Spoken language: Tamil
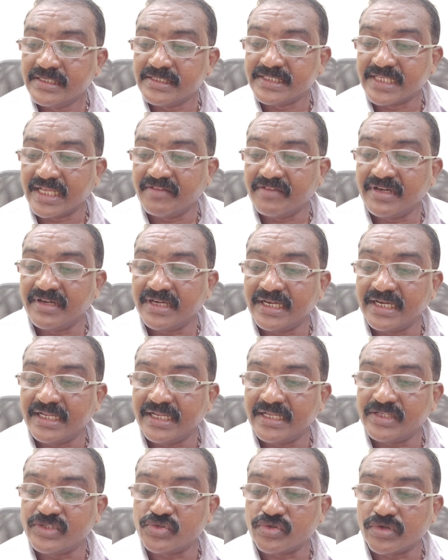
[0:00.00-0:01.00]

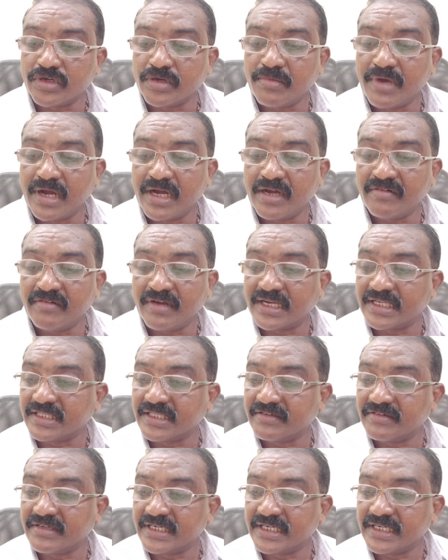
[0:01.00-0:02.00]
செல்வங்களில் சுகமாக
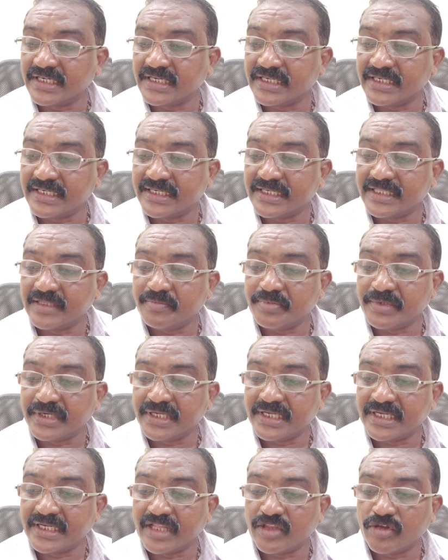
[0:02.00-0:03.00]
வளர்ந்தவர்களுக்கு இது
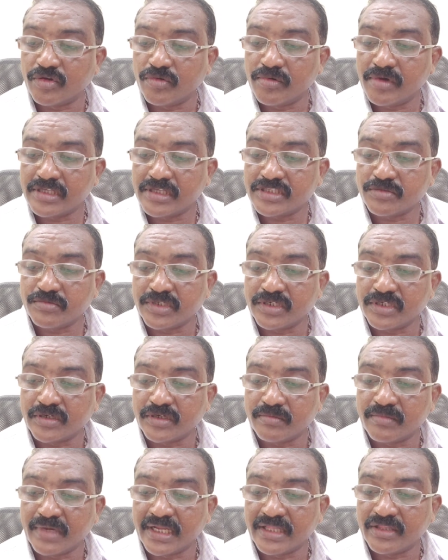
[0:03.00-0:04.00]
பிடிக்காத உபவாசம்
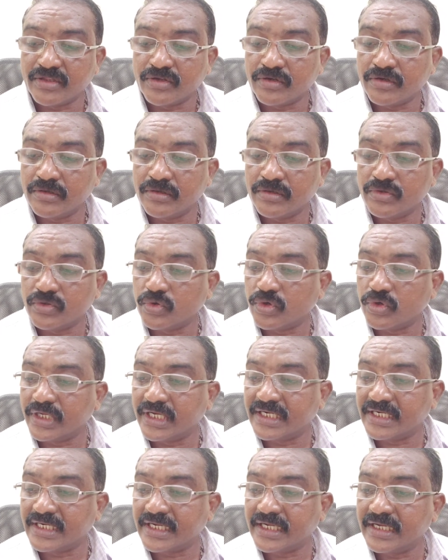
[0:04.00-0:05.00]
இருக்கும் மனிதனோ
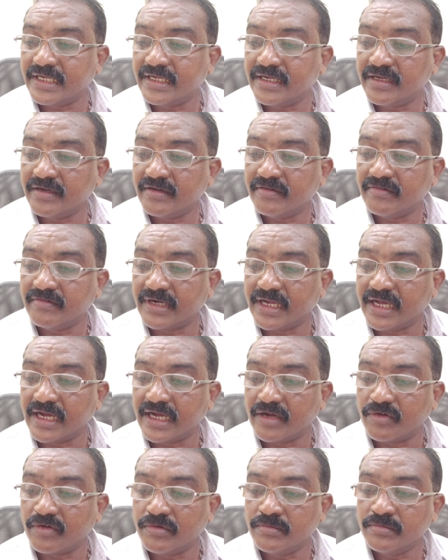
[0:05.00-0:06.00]

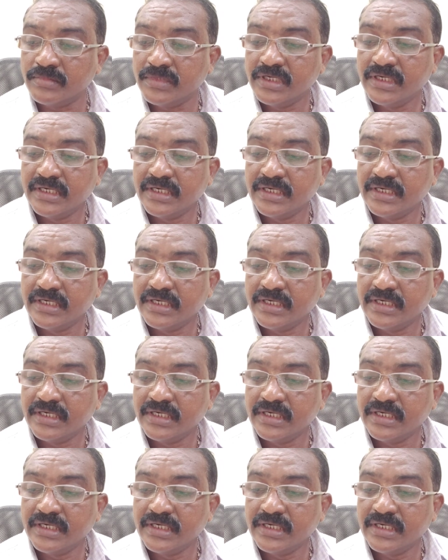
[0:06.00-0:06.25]
நோயற்றவனாகவும்